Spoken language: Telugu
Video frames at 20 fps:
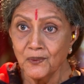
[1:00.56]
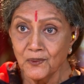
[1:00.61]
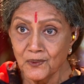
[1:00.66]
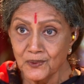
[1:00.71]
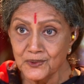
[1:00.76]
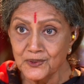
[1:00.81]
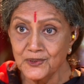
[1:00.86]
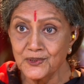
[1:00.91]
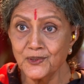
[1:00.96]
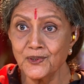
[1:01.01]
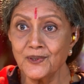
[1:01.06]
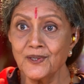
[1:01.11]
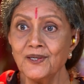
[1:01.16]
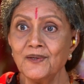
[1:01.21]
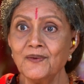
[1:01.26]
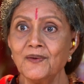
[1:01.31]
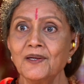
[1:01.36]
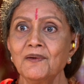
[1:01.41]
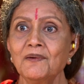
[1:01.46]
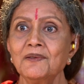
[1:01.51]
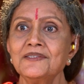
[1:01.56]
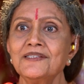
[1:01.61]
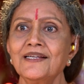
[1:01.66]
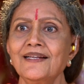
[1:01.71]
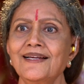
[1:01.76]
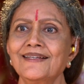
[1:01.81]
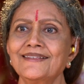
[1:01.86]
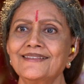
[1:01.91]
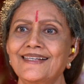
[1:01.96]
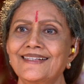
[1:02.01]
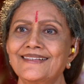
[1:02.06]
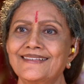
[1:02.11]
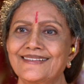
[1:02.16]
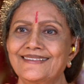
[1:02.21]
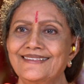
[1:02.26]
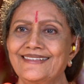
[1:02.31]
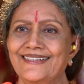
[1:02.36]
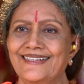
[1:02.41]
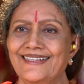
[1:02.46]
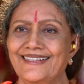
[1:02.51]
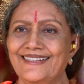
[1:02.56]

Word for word: ఉద్యోగం కూడా వచ్చేలా చేసింది